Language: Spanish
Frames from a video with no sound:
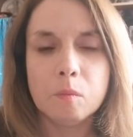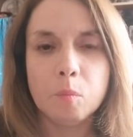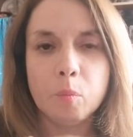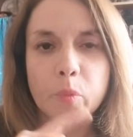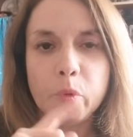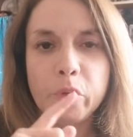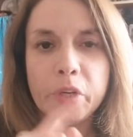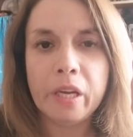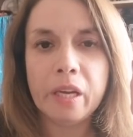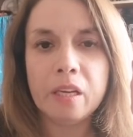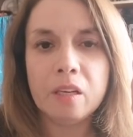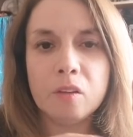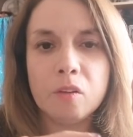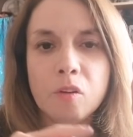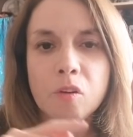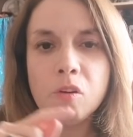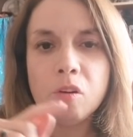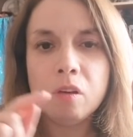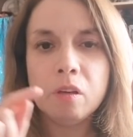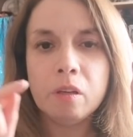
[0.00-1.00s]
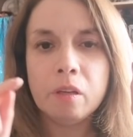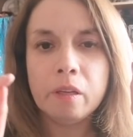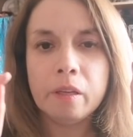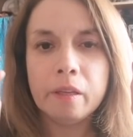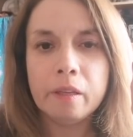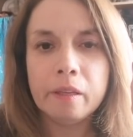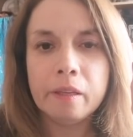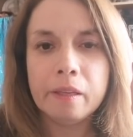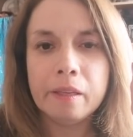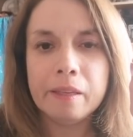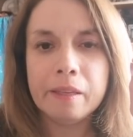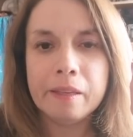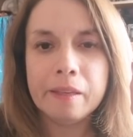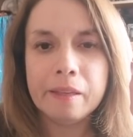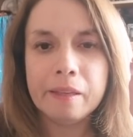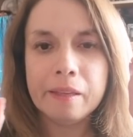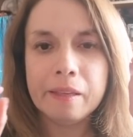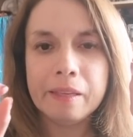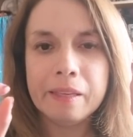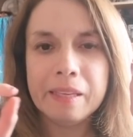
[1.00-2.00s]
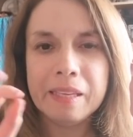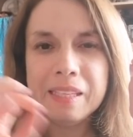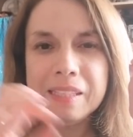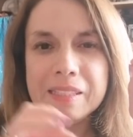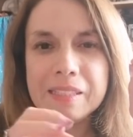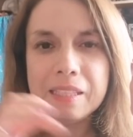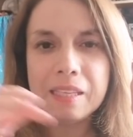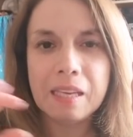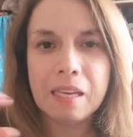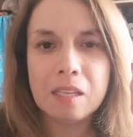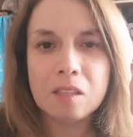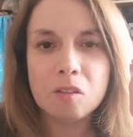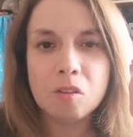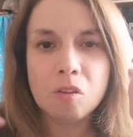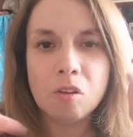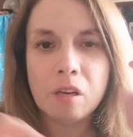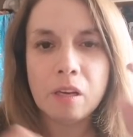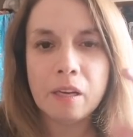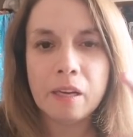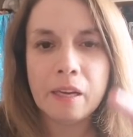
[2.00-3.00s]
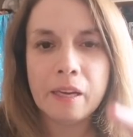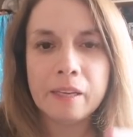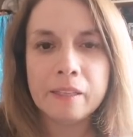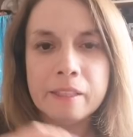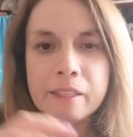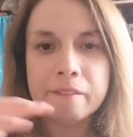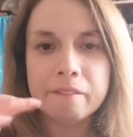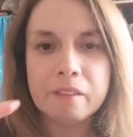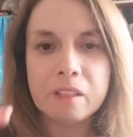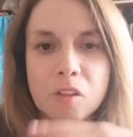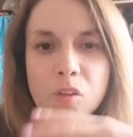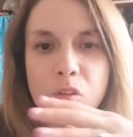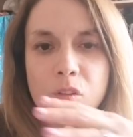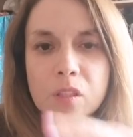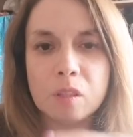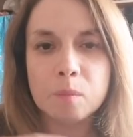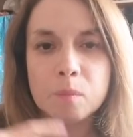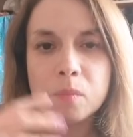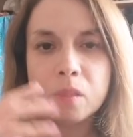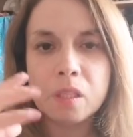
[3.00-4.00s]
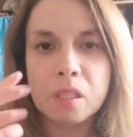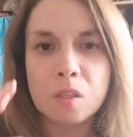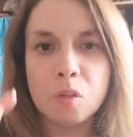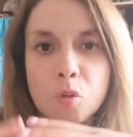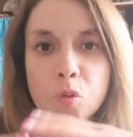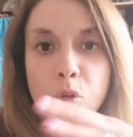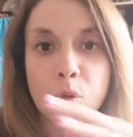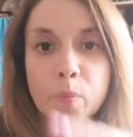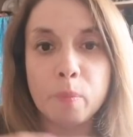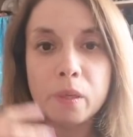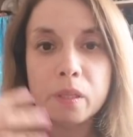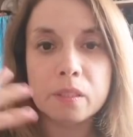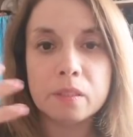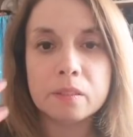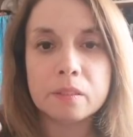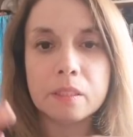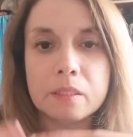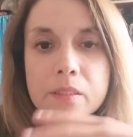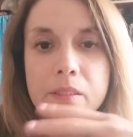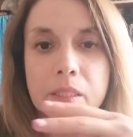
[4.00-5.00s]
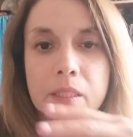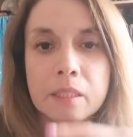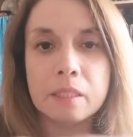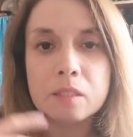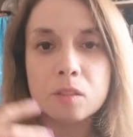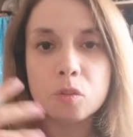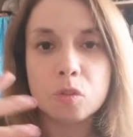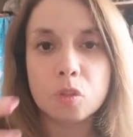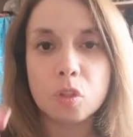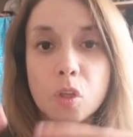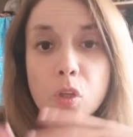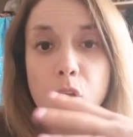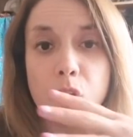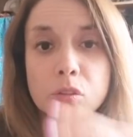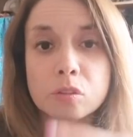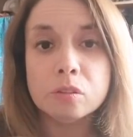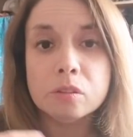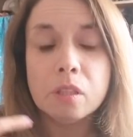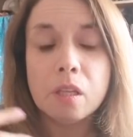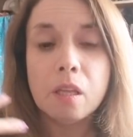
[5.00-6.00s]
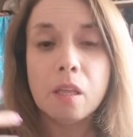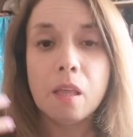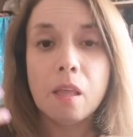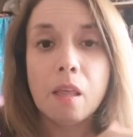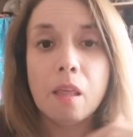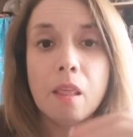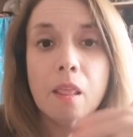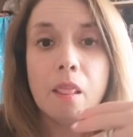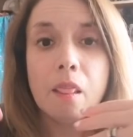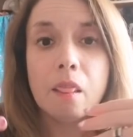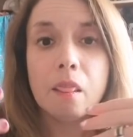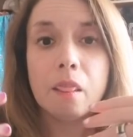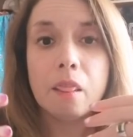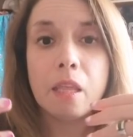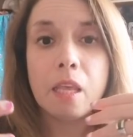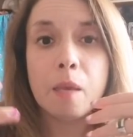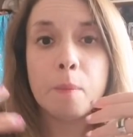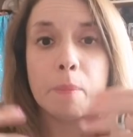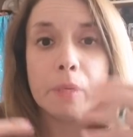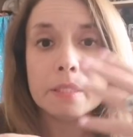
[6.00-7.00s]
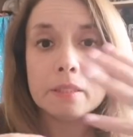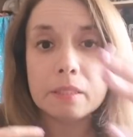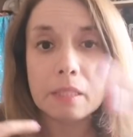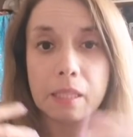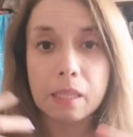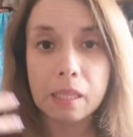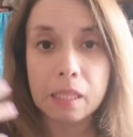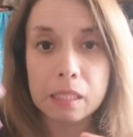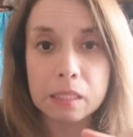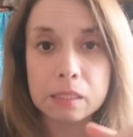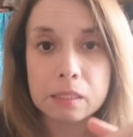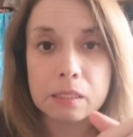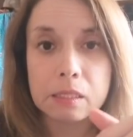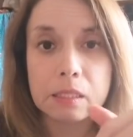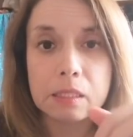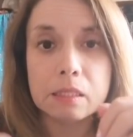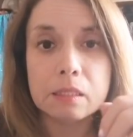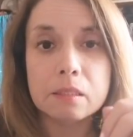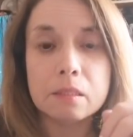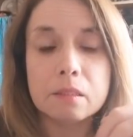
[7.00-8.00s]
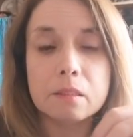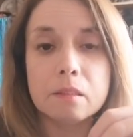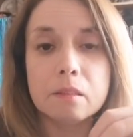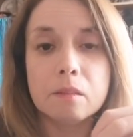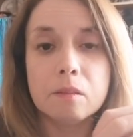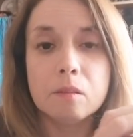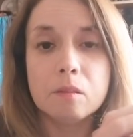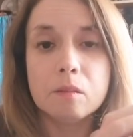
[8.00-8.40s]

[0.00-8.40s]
Por algo este año han habido también en otros países selección de presidentes.